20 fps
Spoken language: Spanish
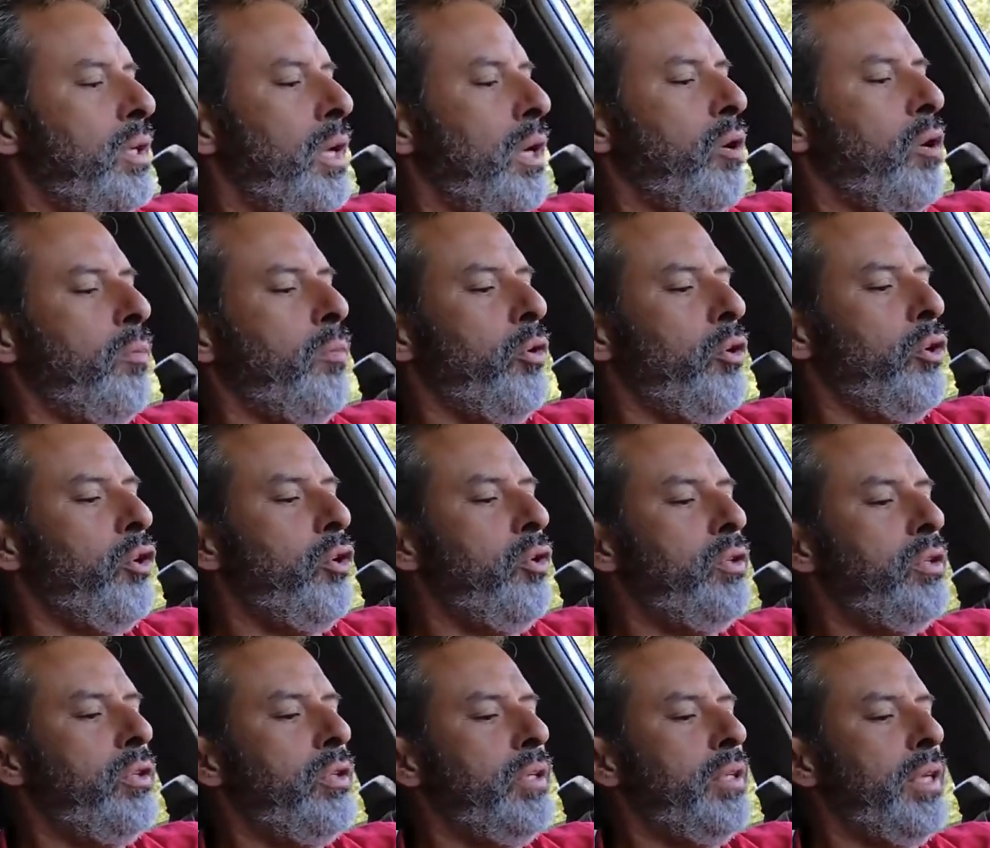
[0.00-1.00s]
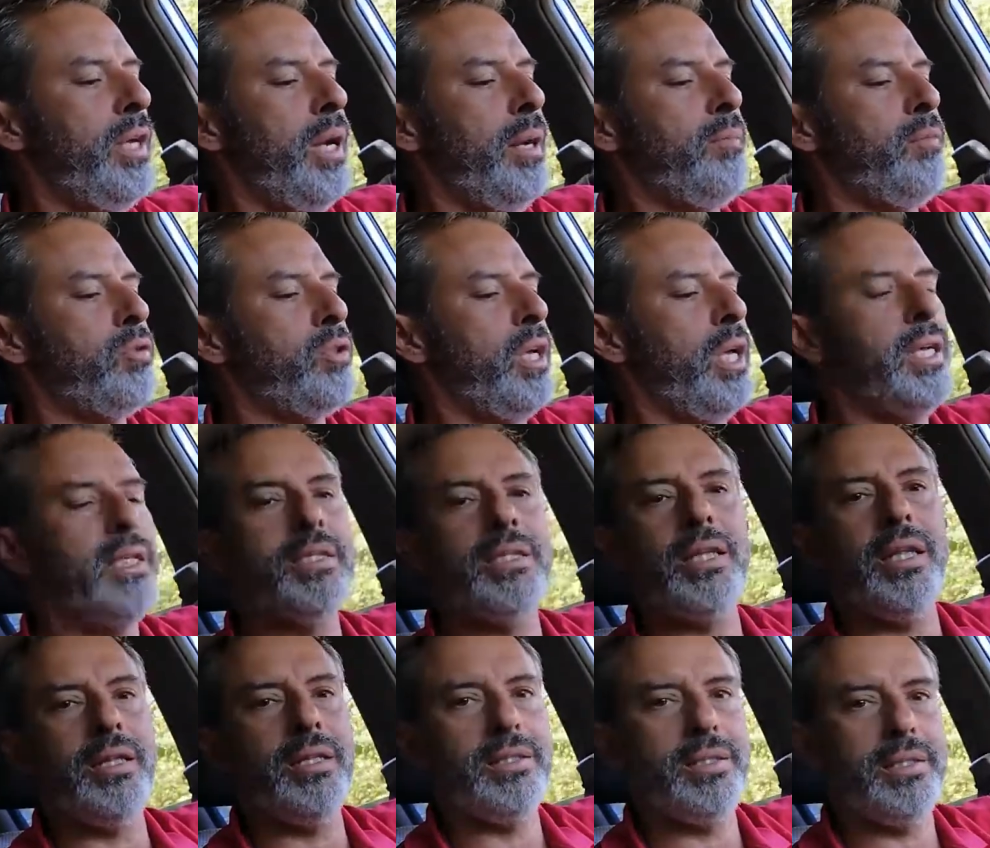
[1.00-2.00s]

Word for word: que como yo llegamos a esta